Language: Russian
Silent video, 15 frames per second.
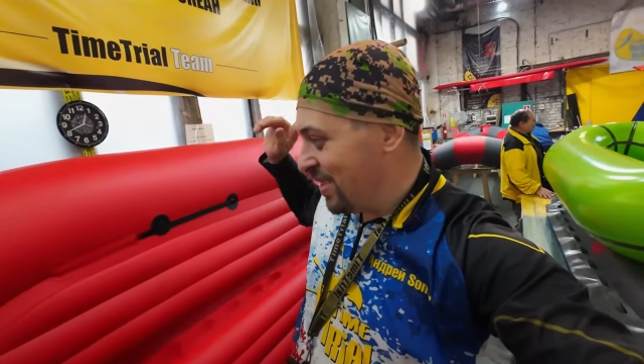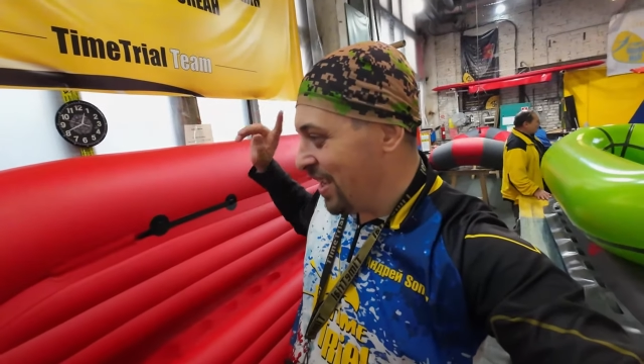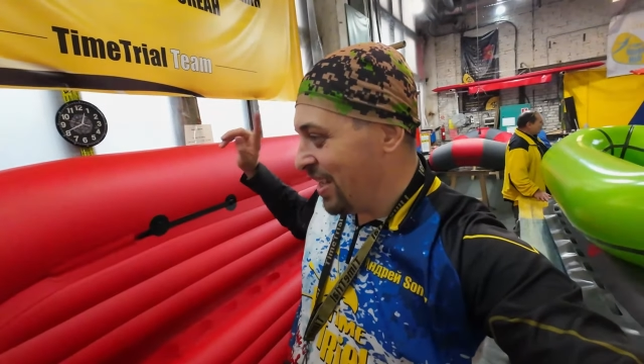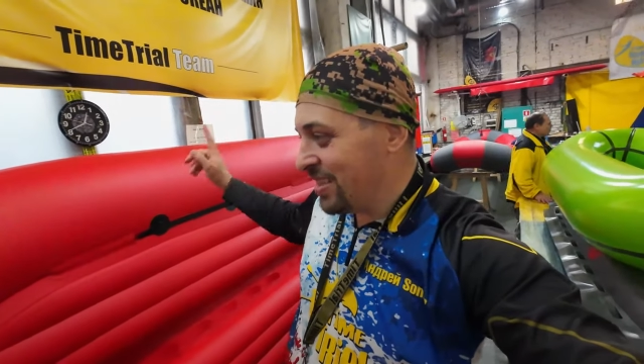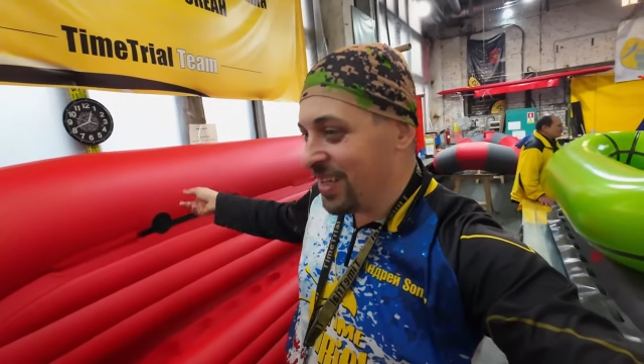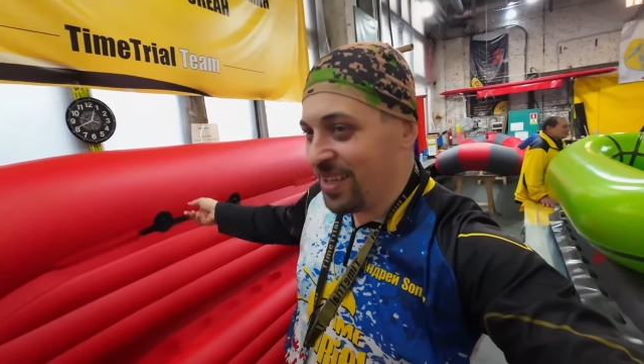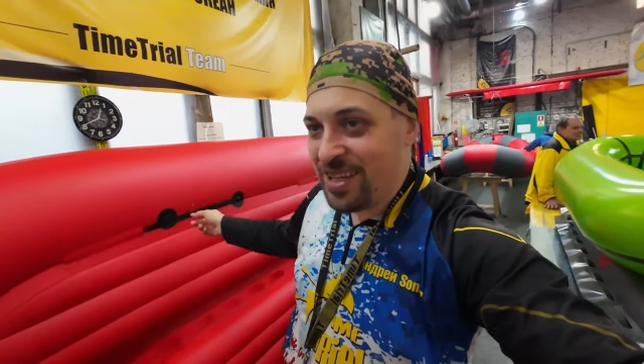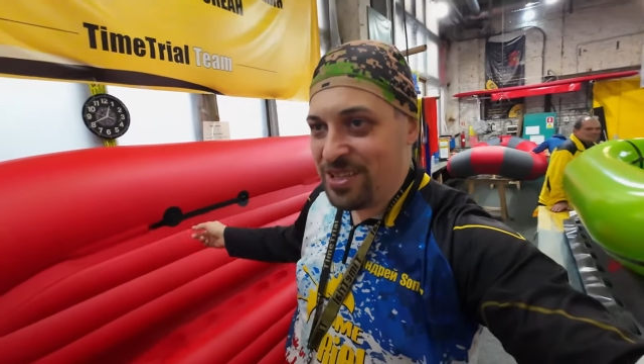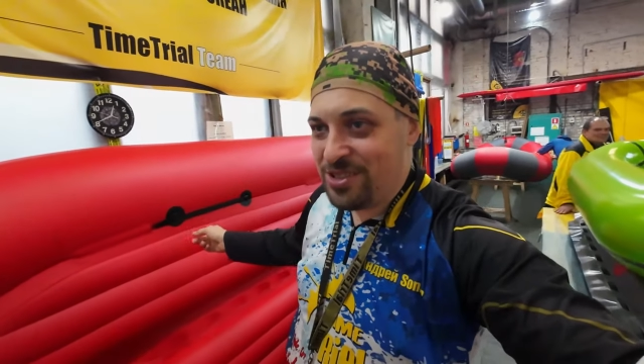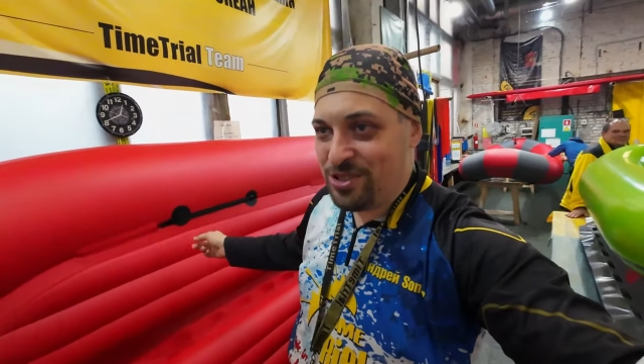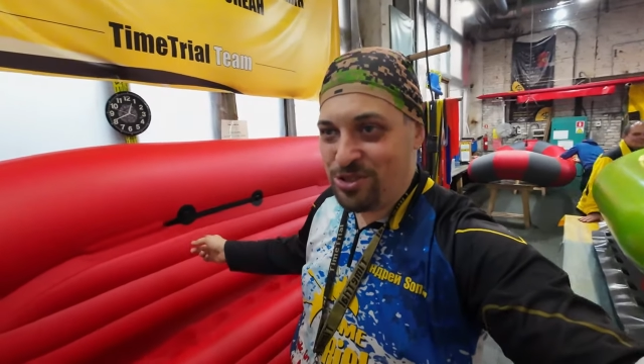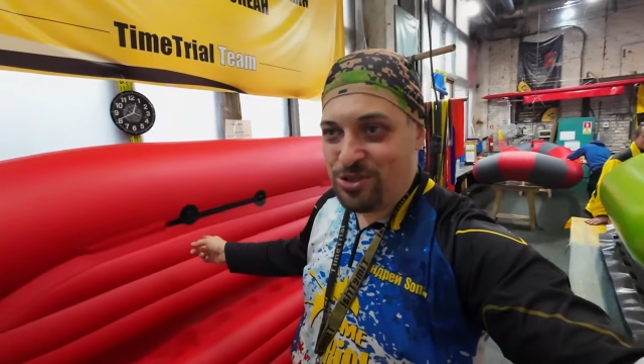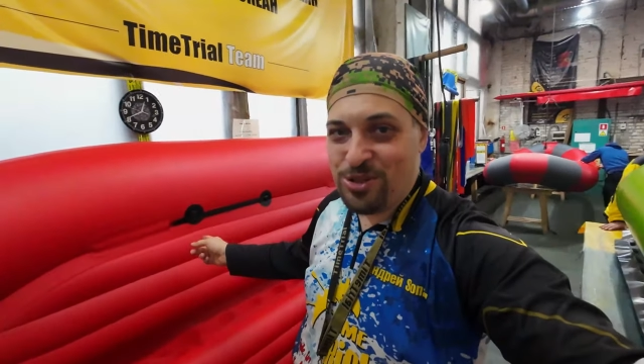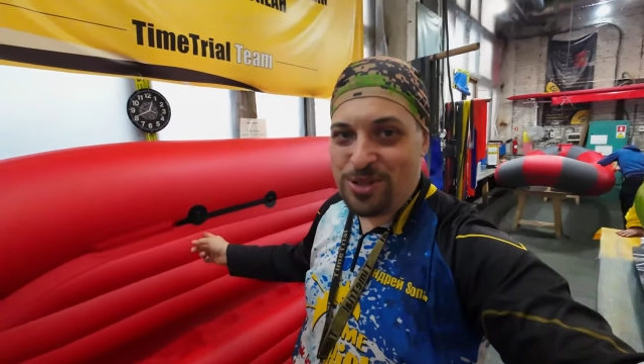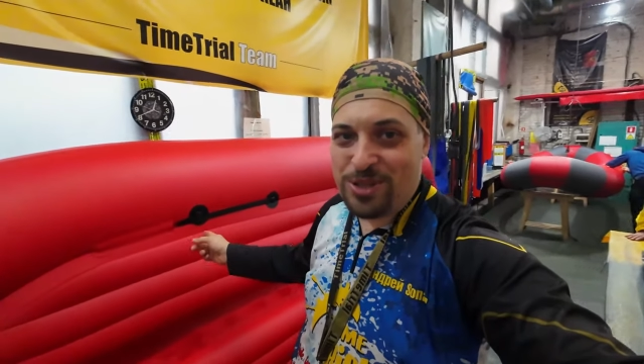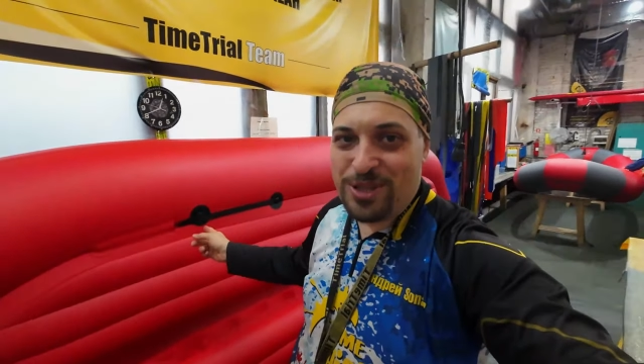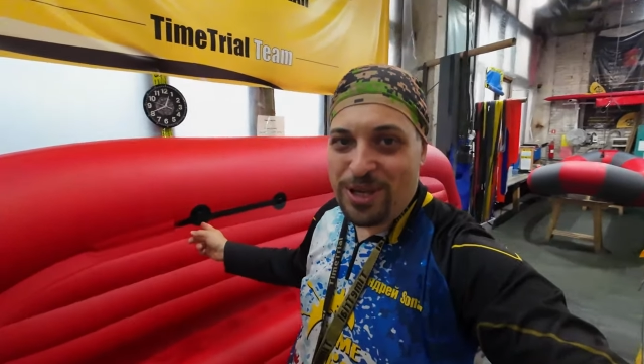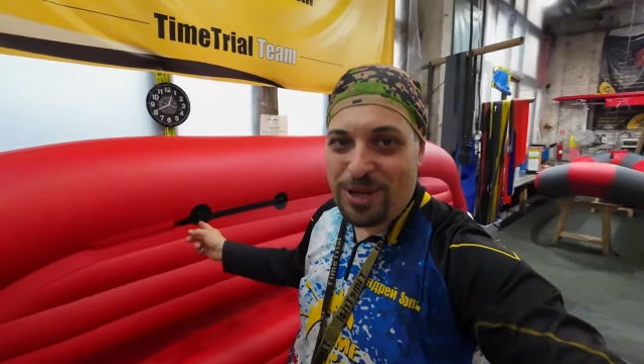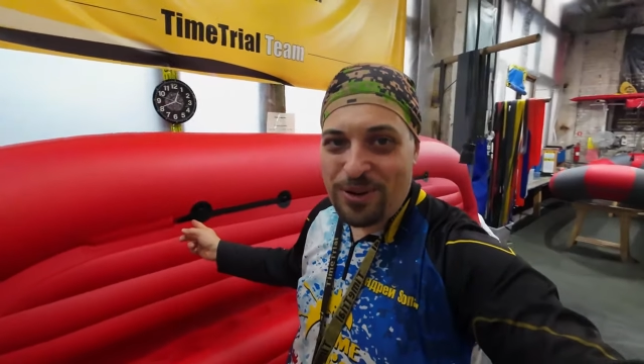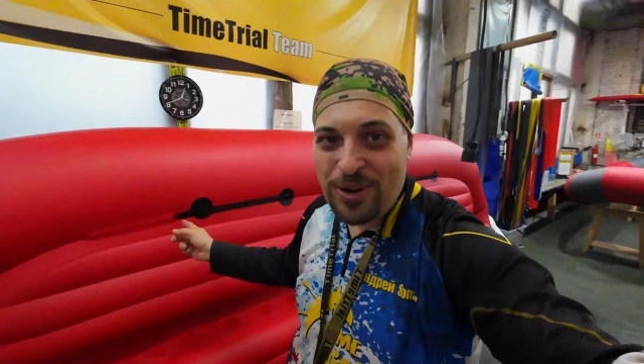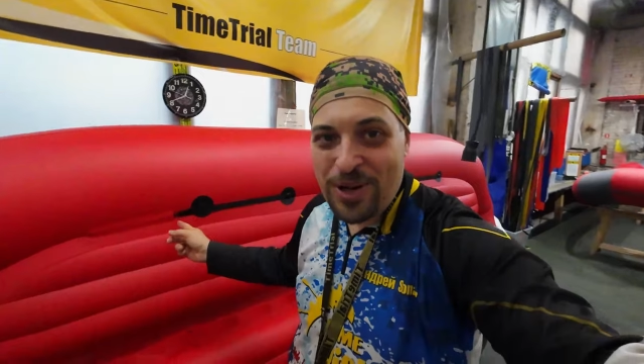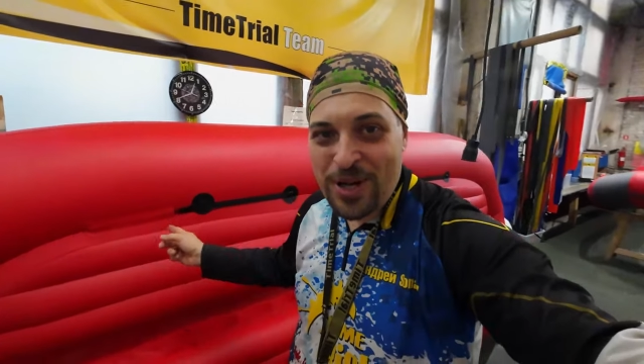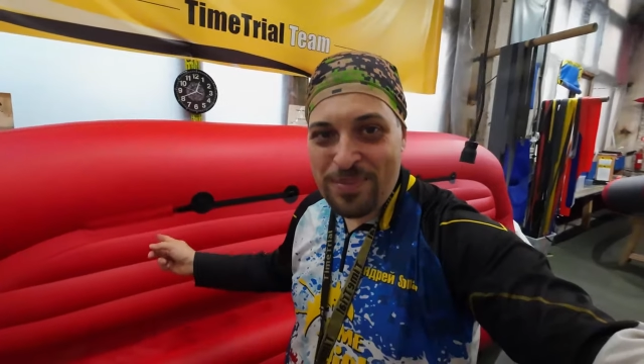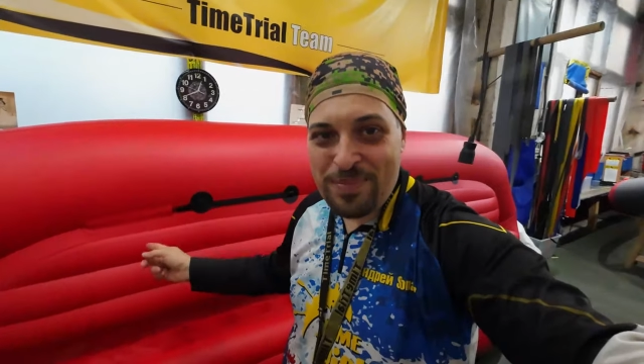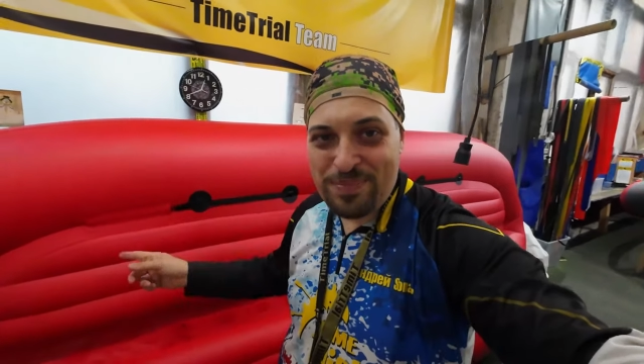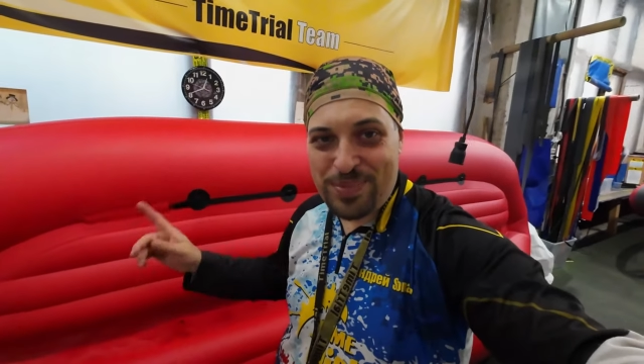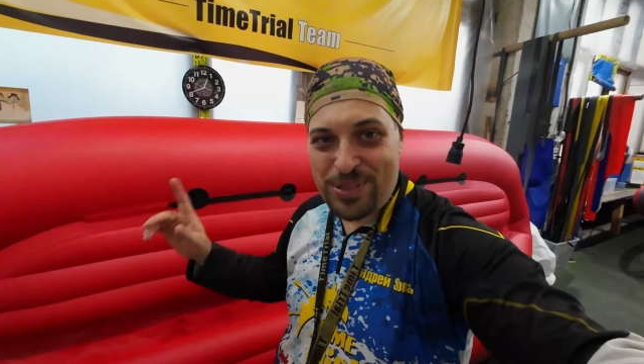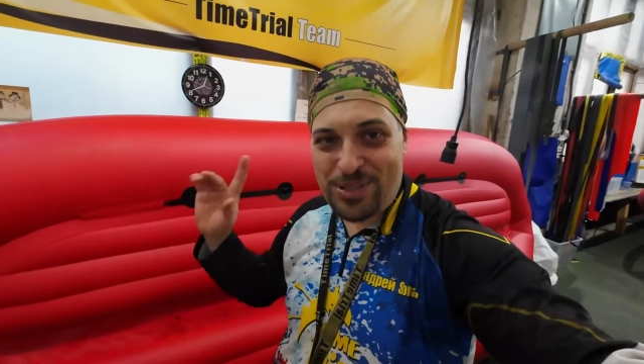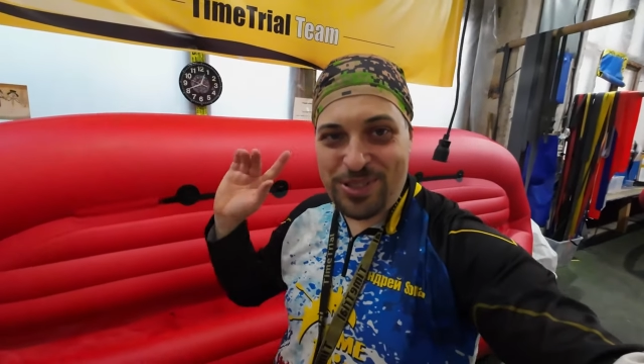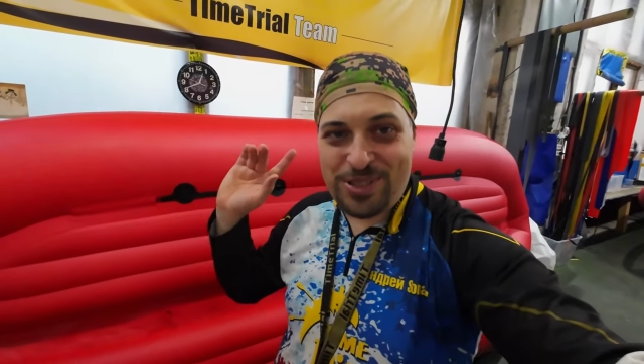Отгадайте, что это такое,
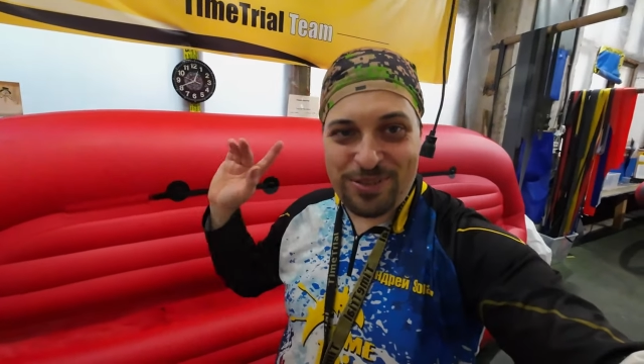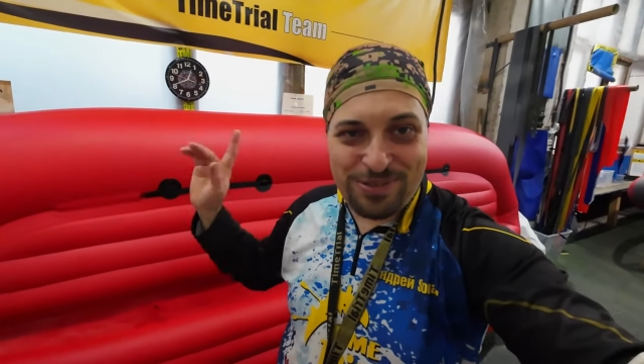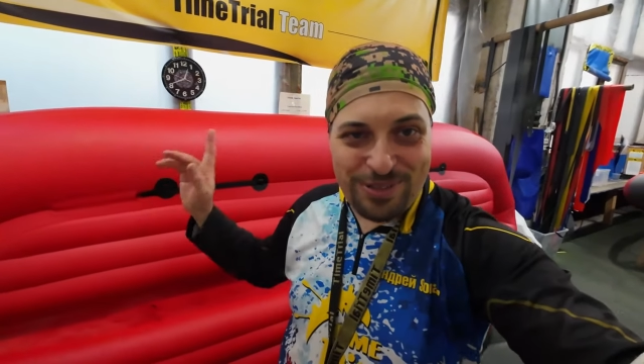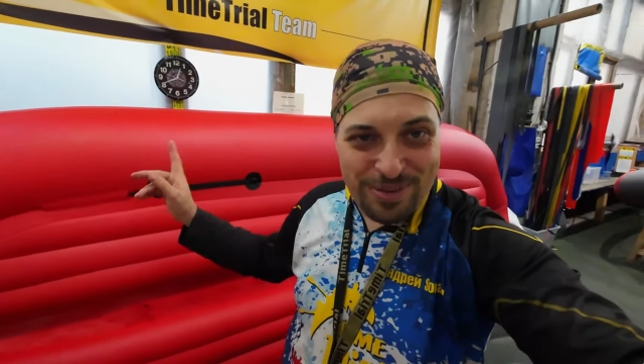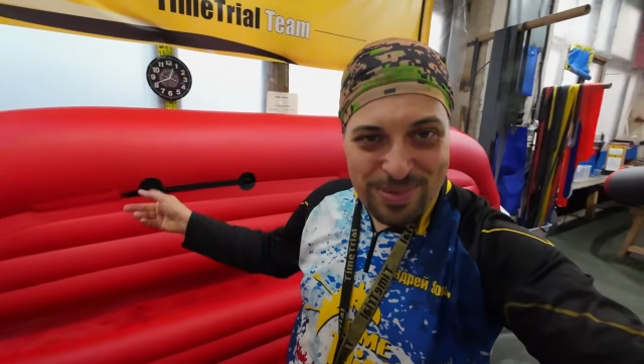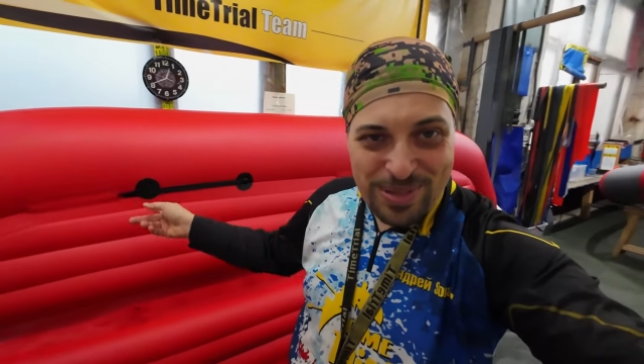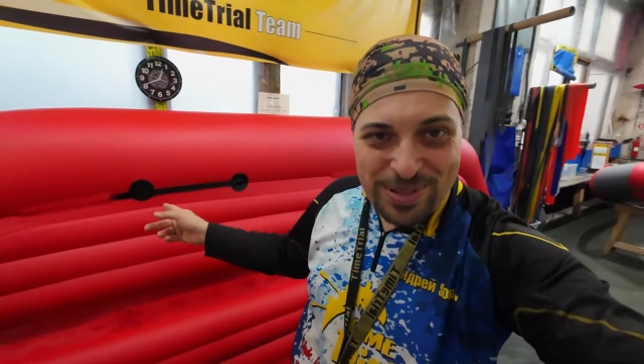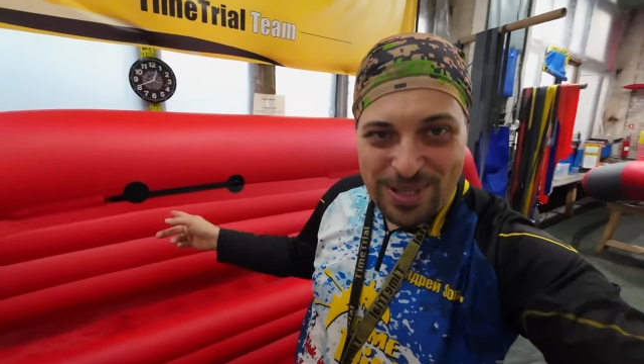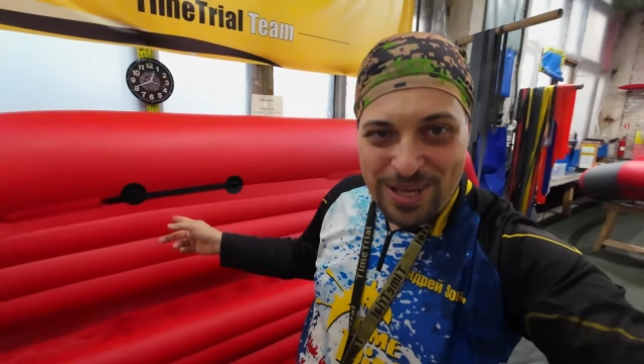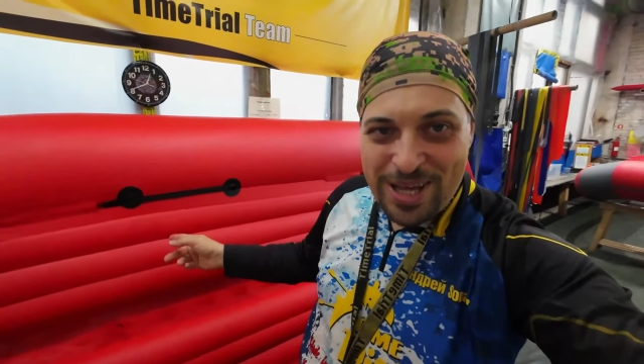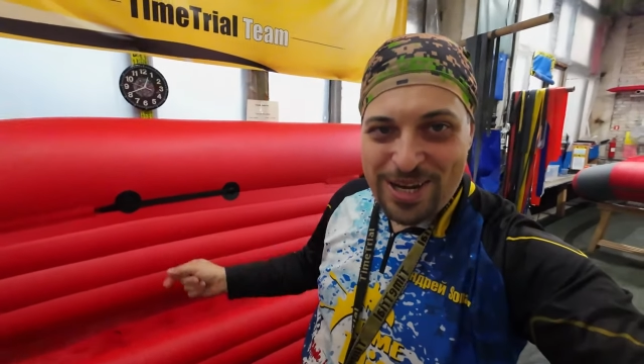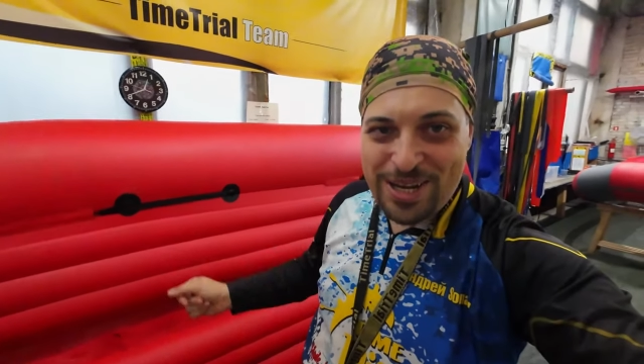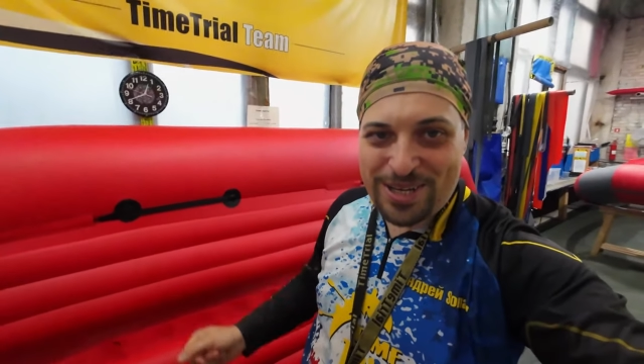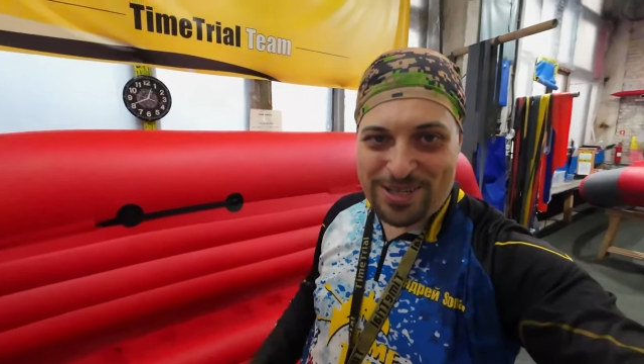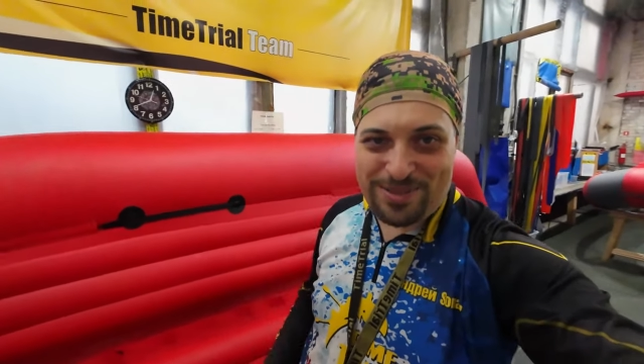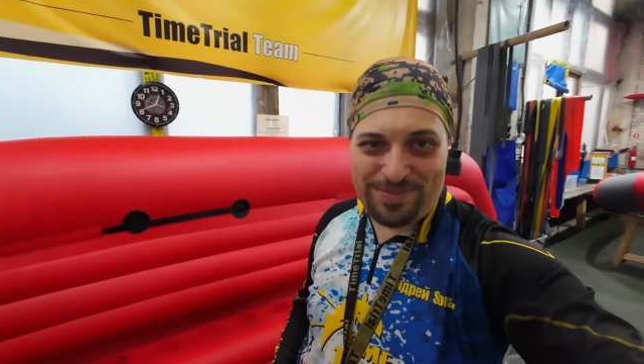пишите в комментариях.